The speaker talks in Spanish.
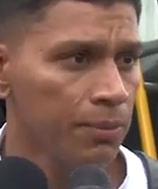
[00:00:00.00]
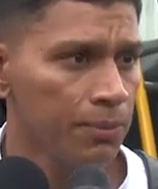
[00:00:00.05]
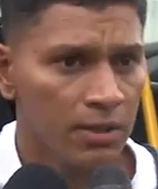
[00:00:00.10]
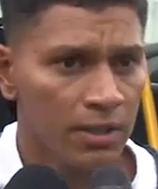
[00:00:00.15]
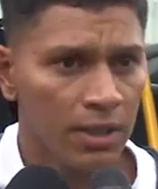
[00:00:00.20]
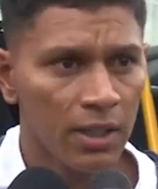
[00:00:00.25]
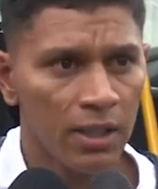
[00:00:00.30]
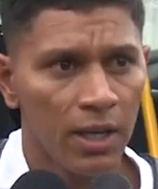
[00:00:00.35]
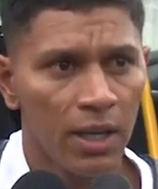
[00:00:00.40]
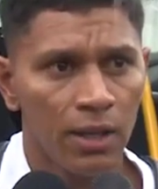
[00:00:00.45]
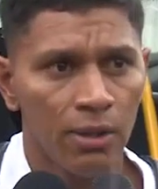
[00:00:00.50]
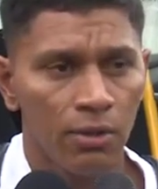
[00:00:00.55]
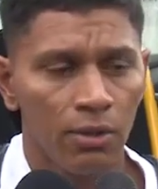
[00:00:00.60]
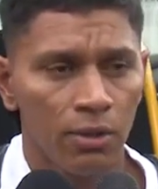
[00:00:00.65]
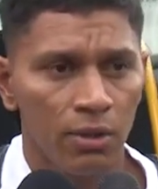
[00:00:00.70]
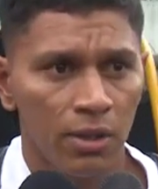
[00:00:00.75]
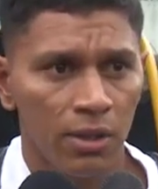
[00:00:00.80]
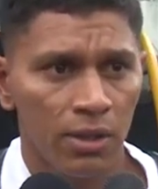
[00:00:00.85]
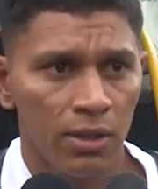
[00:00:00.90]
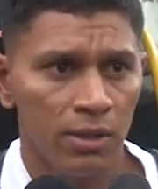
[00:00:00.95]
Sí, claro,
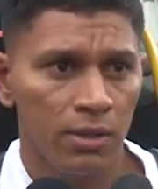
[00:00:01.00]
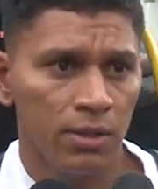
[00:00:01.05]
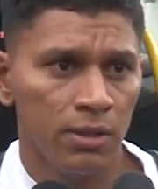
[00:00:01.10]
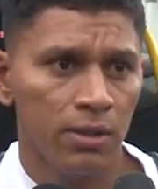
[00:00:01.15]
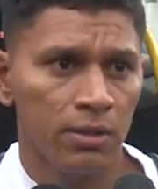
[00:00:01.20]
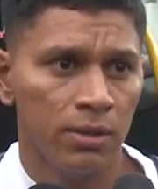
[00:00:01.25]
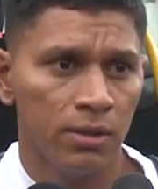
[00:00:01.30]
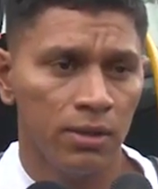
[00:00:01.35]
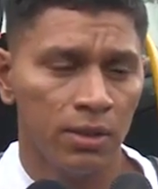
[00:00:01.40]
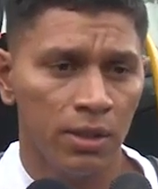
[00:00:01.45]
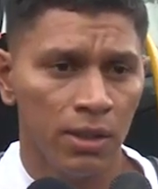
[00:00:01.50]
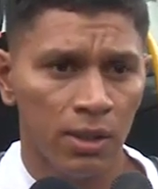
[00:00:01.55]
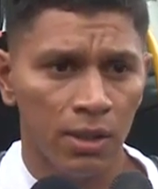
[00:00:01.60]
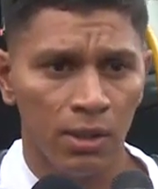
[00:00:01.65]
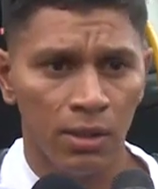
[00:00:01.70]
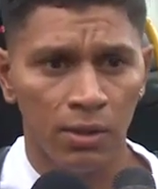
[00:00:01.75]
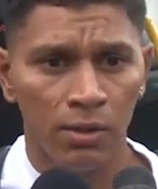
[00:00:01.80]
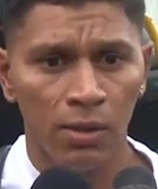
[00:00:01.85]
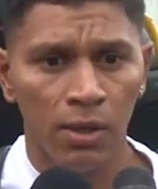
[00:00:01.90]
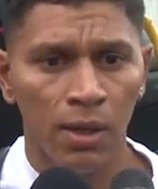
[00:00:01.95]

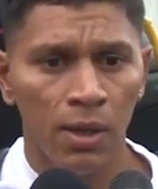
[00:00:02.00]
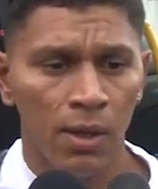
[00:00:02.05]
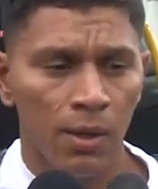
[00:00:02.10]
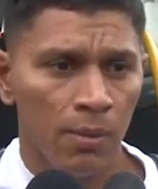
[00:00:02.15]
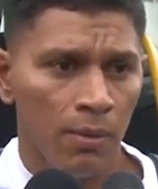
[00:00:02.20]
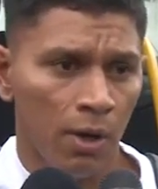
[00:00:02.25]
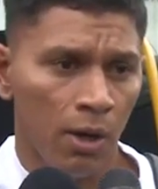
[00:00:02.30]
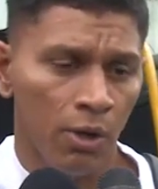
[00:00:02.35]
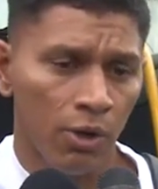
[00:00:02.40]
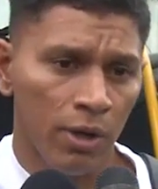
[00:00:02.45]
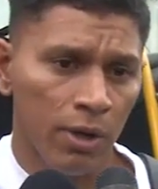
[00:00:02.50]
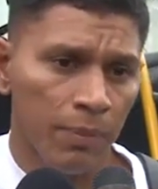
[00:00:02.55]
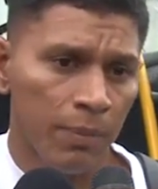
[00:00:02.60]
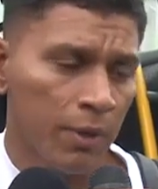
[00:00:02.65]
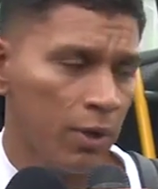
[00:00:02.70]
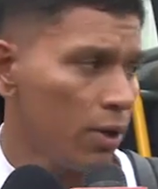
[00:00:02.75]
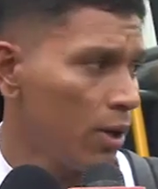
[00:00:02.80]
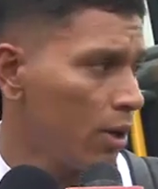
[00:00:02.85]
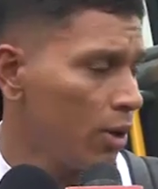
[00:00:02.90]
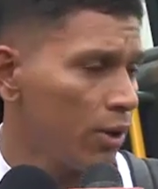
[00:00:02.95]
este, ahora,
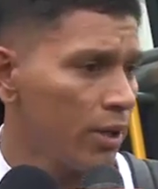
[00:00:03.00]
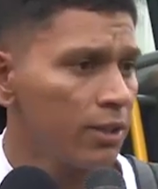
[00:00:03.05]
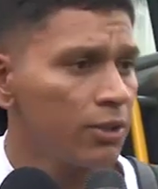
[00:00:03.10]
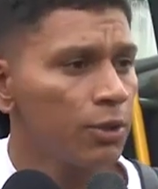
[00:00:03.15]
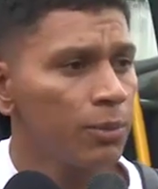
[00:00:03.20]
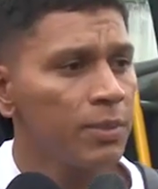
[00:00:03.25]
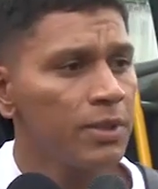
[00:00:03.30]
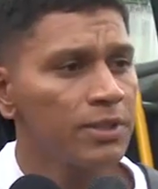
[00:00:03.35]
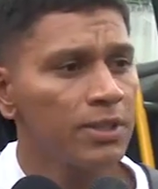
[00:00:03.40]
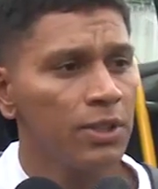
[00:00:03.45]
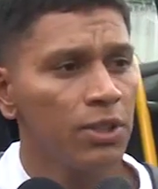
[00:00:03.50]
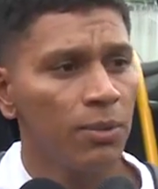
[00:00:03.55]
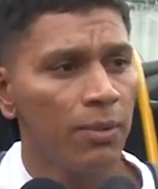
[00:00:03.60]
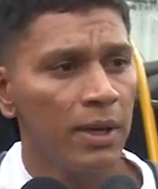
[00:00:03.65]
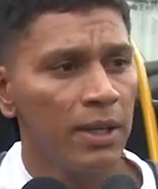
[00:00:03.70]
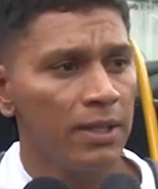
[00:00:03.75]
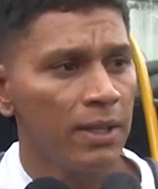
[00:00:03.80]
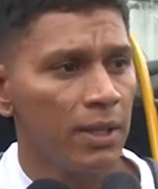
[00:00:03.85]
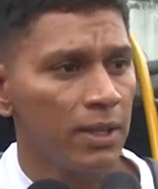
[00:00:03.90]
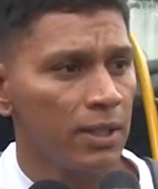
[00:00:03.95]
pero ahora estoy pensando
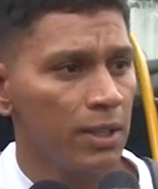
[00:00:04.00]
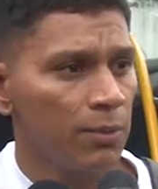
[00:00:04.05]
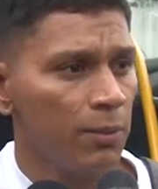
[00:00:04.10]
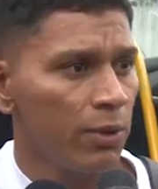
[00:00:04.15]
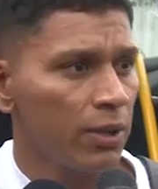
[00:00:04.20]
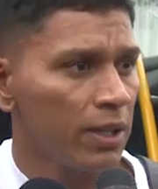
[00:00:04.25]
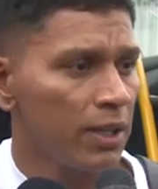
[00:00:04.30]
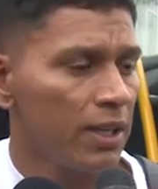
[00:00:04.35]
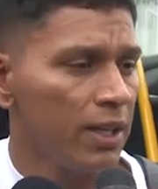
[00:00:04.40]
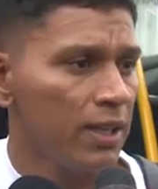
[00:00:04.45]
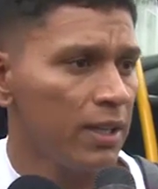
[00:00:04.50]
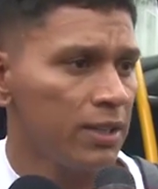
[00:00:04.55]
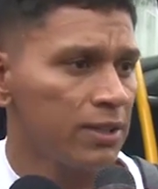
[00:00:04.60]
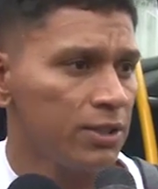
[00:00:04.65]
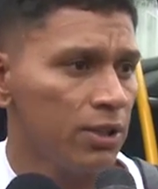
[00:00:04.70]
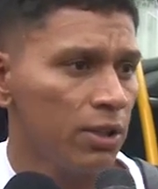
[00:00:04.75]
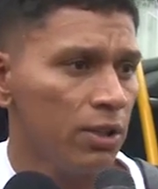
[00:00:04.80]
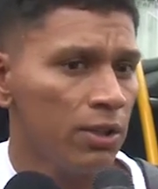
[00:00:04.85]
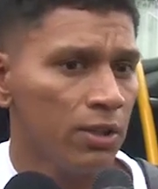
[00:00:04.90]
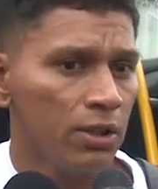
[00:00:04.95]
más en el equipo que en la
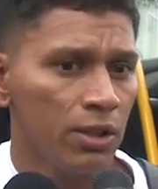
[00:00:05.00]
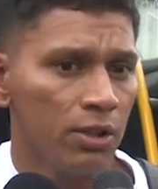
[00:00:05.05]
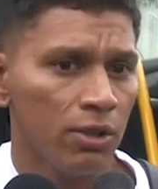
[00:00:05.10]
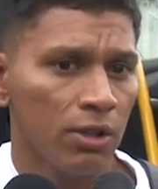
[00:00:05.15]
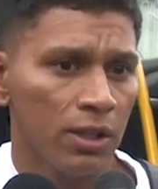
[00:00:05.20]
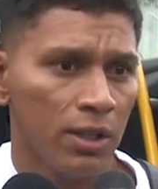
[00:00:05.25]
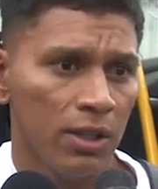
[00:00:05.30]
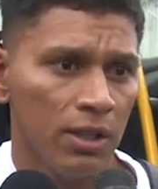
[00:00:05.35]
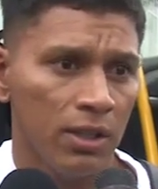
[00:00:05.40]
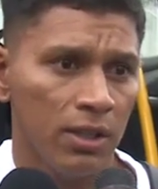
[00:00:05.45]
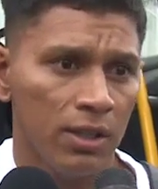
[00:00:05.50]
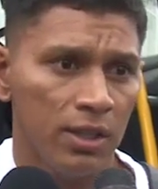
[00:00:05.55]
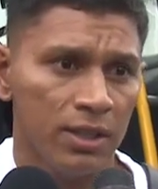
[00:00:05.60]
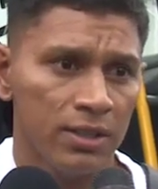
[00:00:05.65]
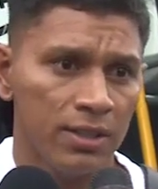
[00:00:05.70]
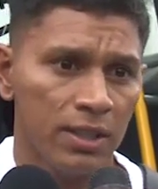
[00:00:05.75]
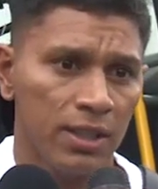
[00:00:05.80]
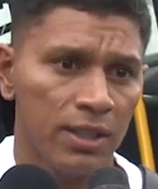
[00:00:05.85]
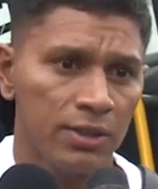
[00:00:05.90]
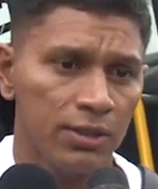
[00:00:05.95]
selección, creo que en la
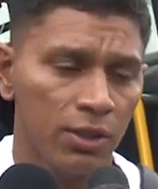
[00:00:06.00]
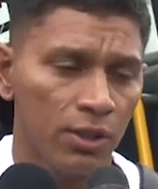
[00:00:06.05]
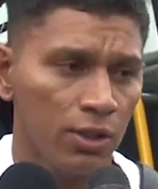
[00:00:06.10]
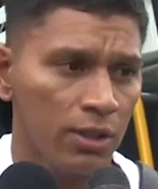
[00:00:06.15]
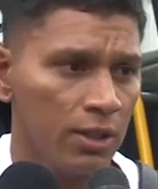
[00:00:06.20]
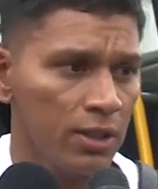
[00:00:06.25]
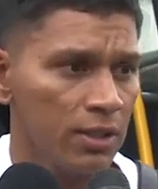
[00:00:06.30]
selección...